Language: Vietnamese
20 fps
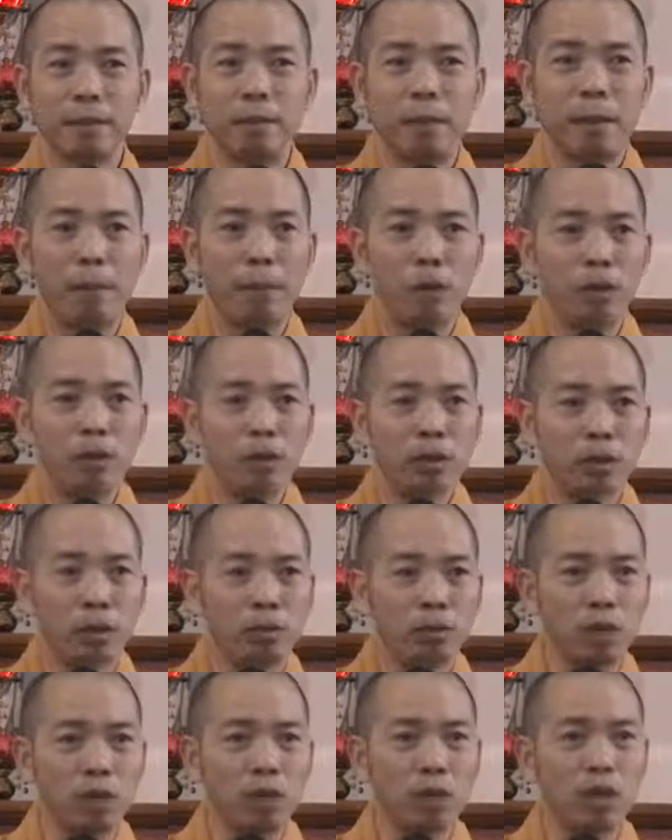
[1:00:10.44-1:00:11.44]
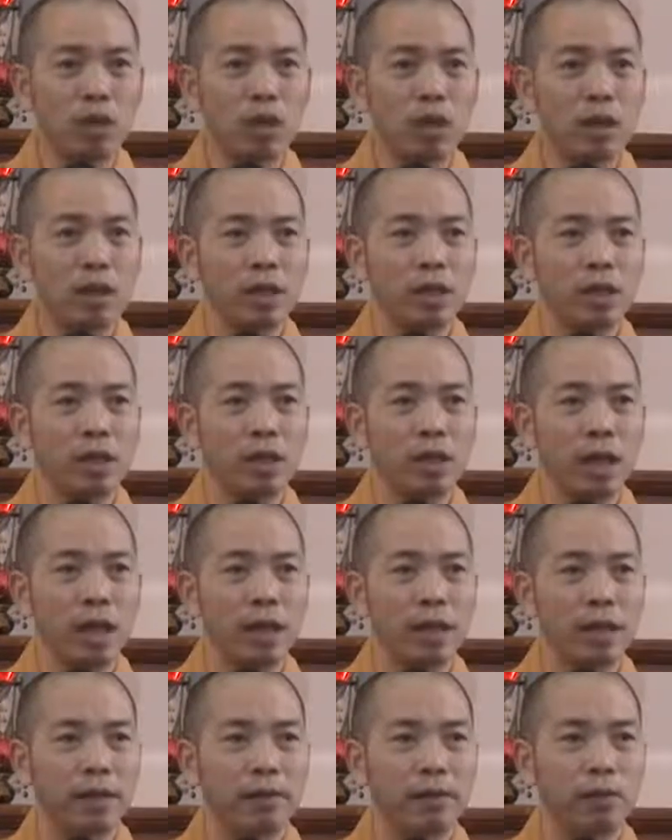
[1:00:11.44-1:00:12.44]
Mà muốn sống được có cái như
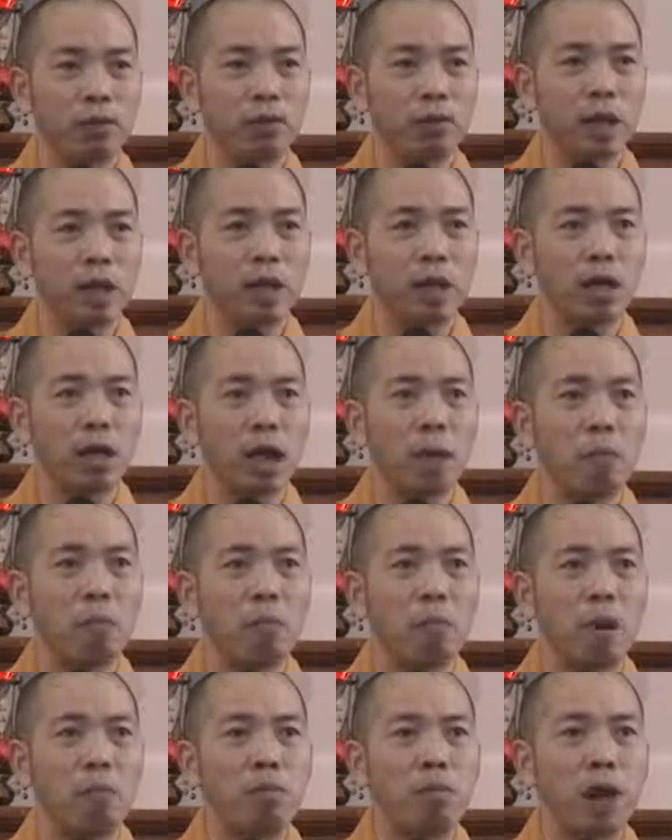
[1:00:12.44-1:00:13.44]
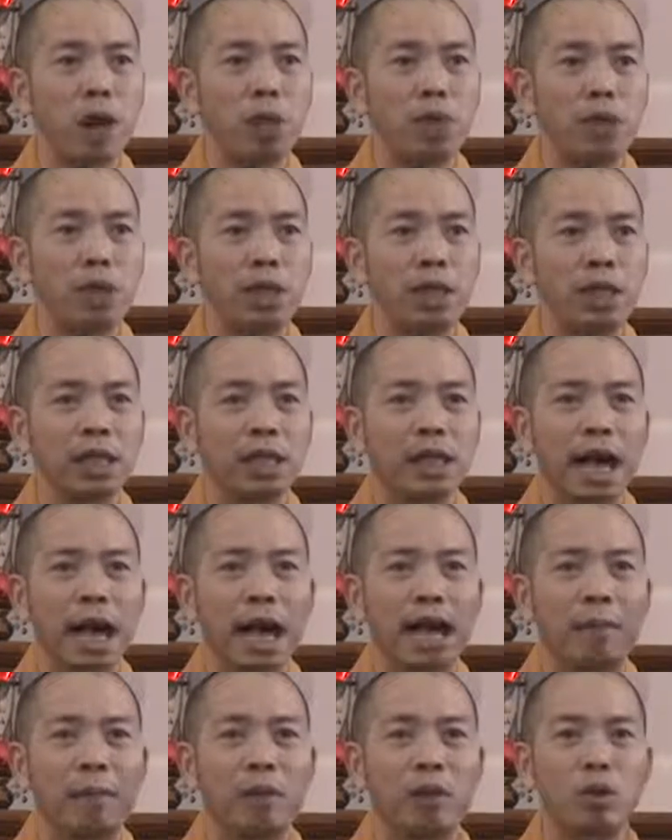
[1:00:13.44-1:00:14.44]
vậy, chúng ta không mong cầu những
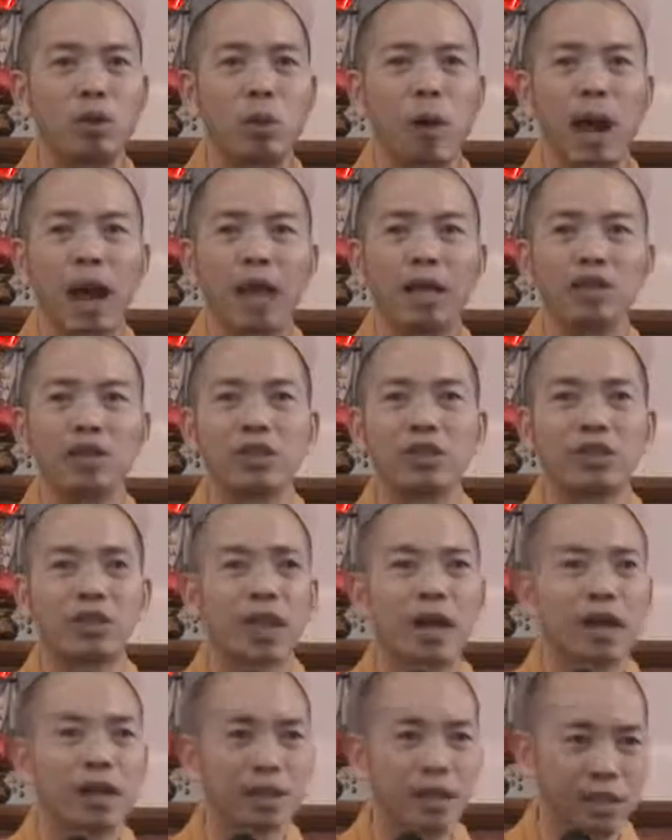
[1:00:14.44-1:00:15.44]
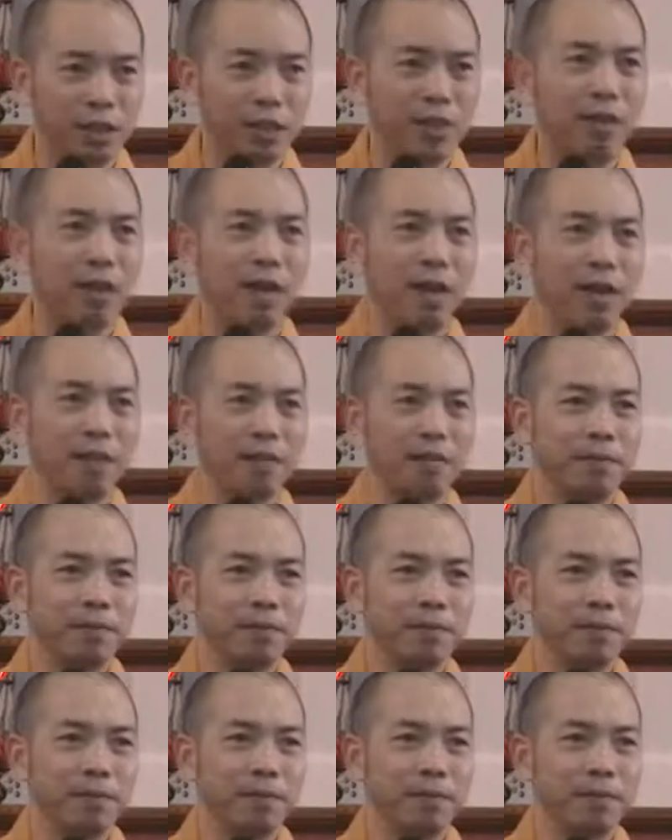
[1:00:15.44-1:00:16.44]
cái mà nó quá chưa tới tới chúng ta.
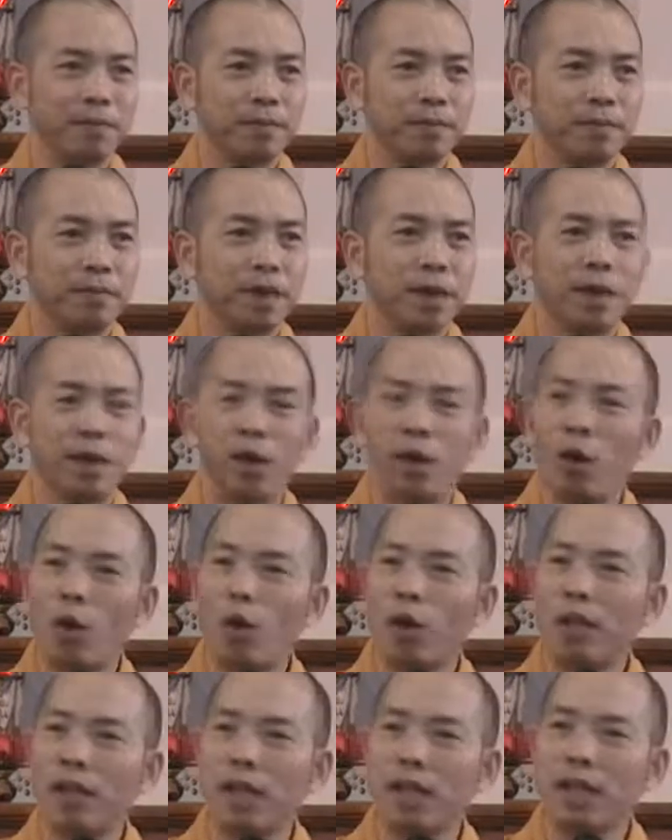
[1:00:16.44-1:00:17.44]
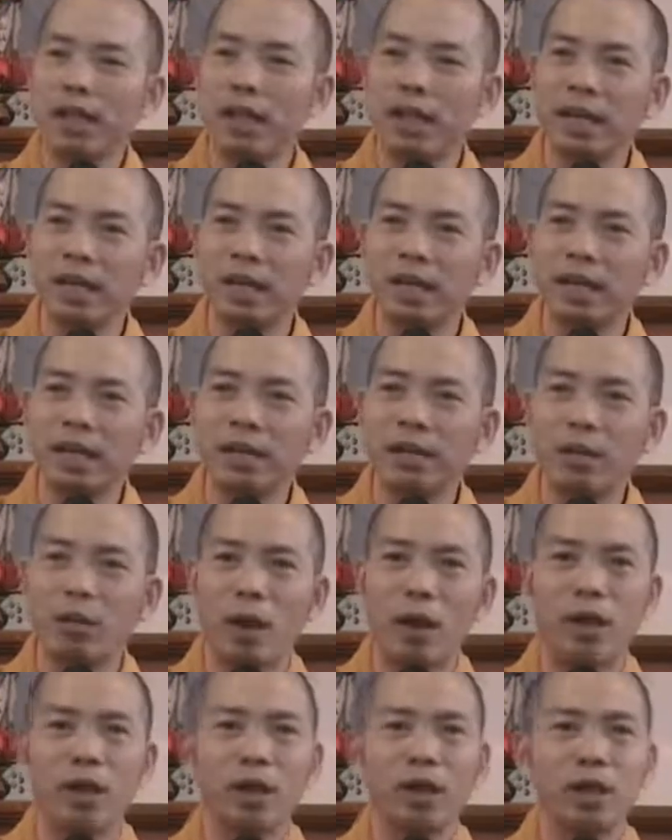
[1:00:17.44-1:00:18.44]
Đừng hối tiếc những gì nó
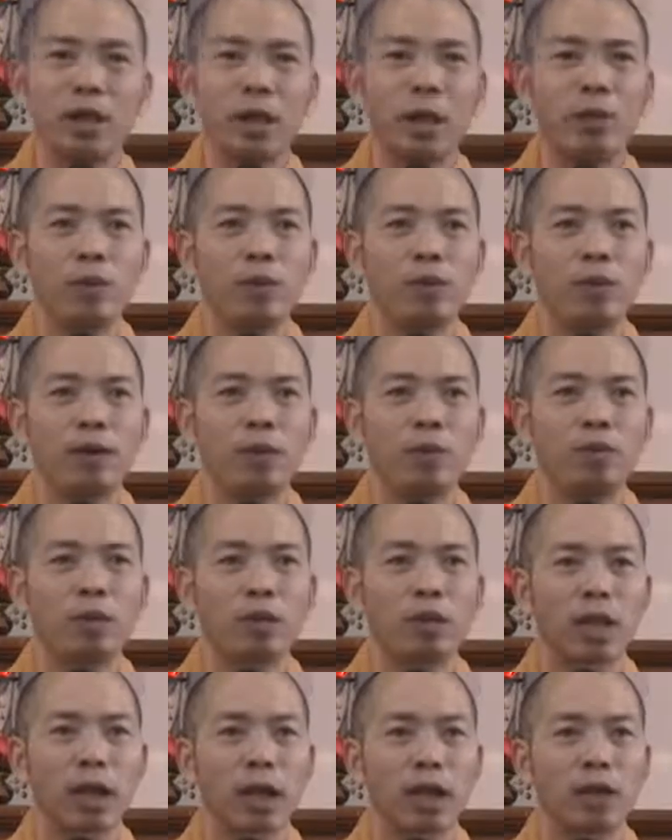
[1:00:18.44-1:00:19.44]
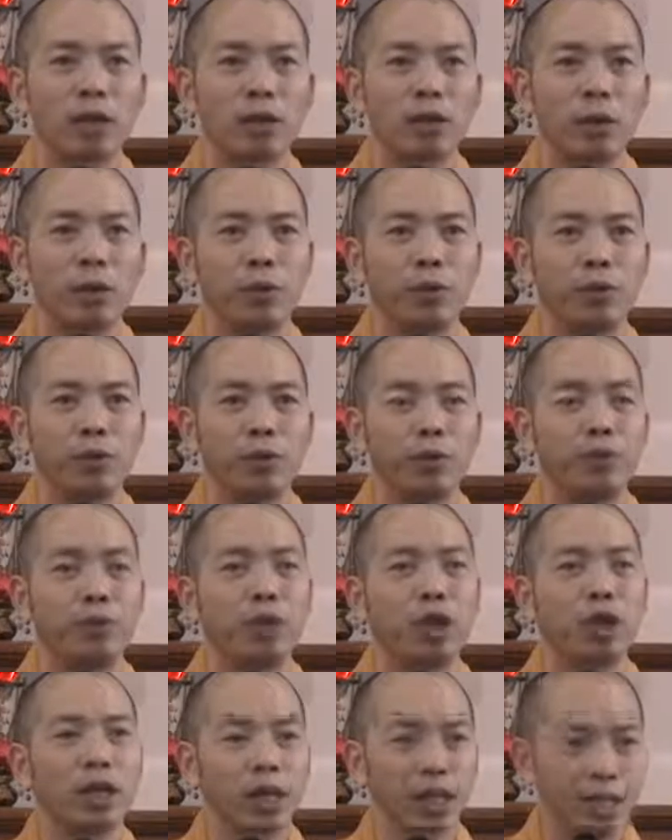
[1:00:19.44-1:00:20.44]
quá khứ, nếu như không có thể dự vip
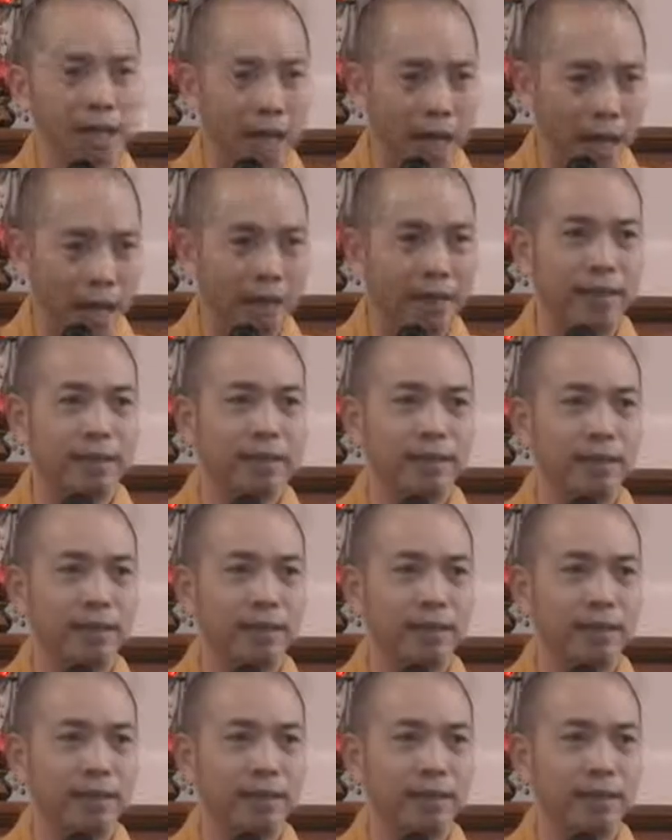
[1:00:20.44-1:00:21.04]
cho hiện tại.